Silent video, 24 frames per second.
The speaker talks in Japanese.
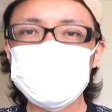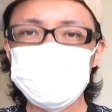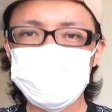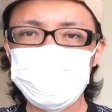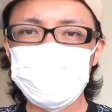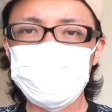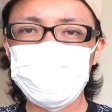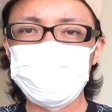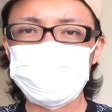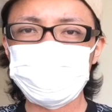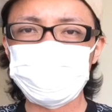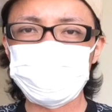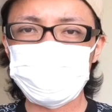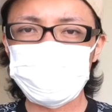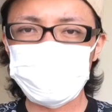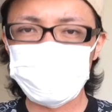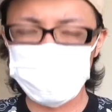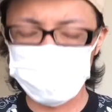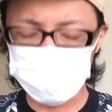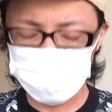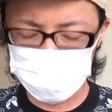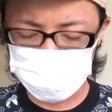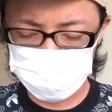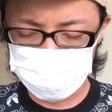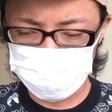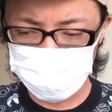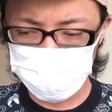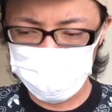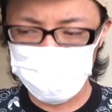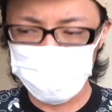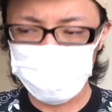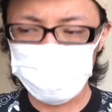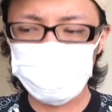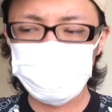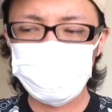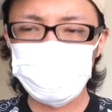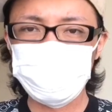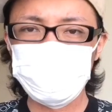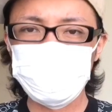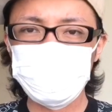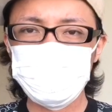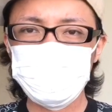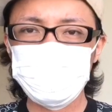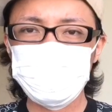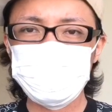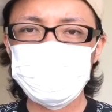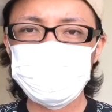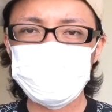今はちょっと辛抱して
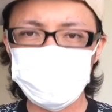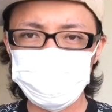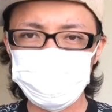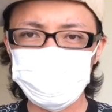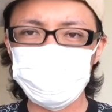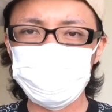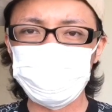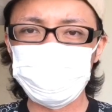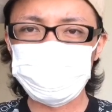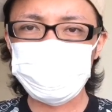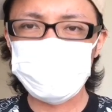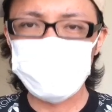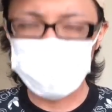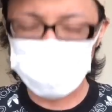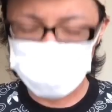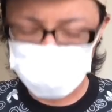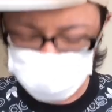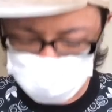治療をしていき